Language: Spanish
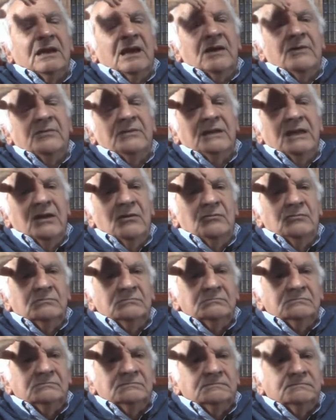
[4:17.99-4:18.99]
había
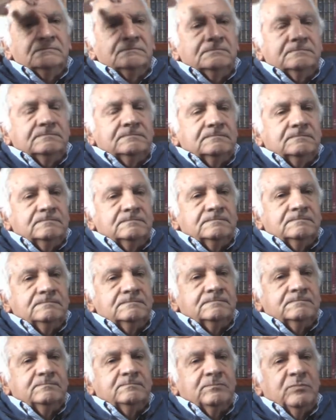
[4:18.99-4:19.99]
un
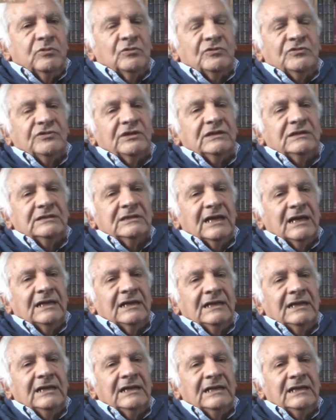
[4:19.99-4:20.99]

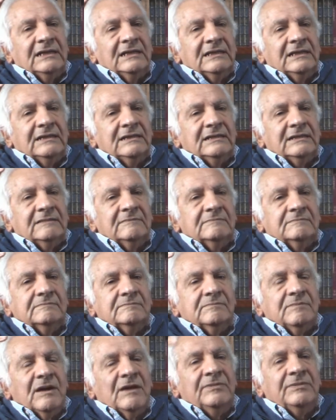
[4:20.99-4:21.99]
porcentaje
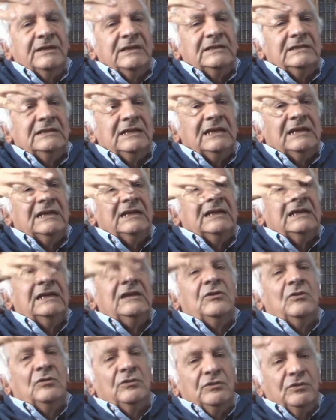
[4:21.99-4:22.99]
más bien de
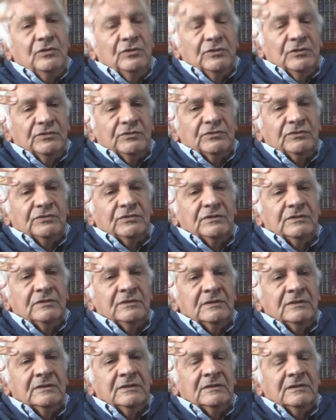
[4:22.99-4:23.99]
criollos
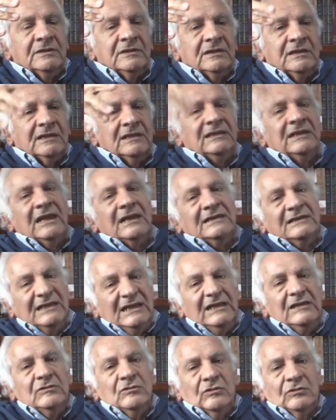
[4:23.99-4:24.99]
que de
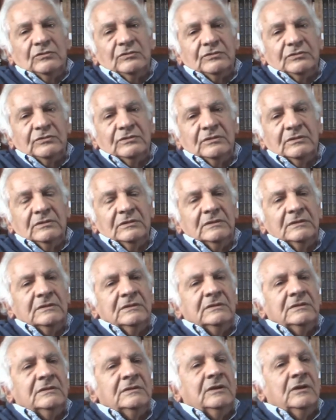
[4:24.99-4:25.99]
andinos.
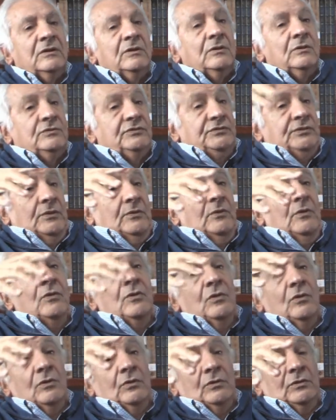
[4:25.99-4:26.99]

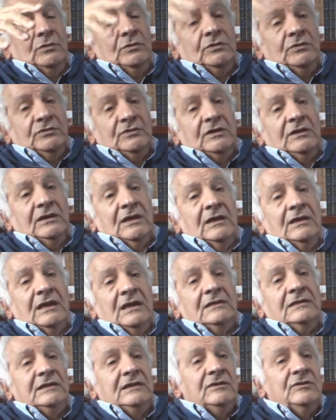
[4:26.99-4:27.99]
Ojo, yo sé que
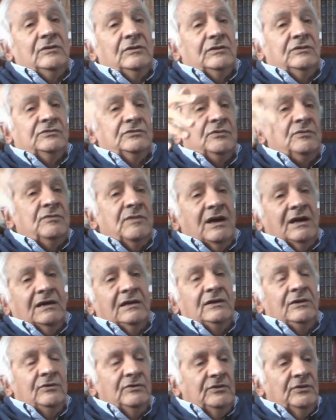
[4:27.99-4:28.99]
hay andinos que son más
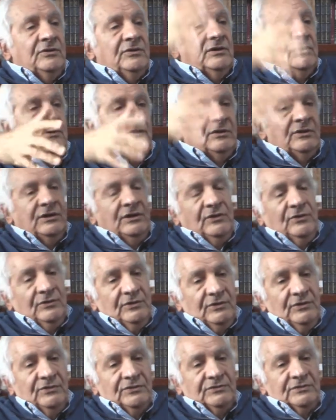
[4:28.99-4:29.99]
criollos que los
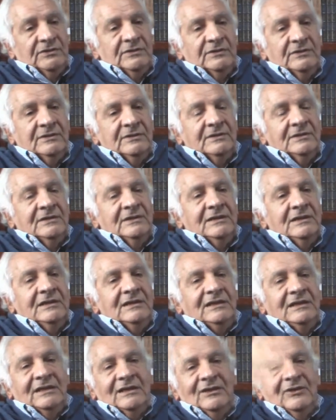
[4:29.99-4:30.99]
criollos
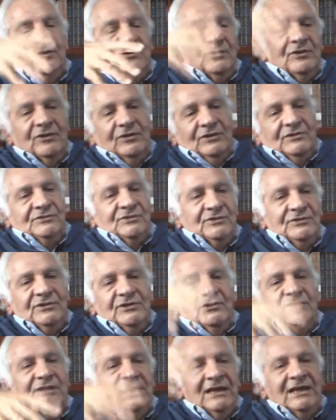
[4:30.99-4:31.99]
y criollos que son
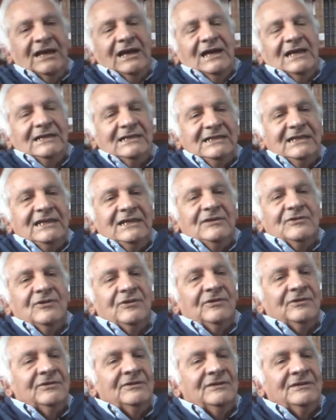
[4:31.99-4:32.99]
de origen
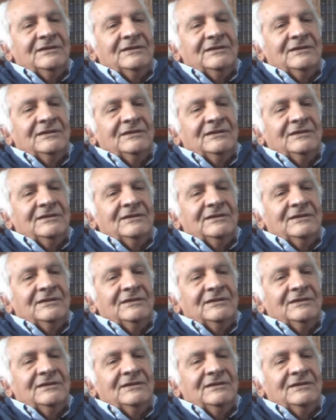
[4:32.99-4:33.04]
andino,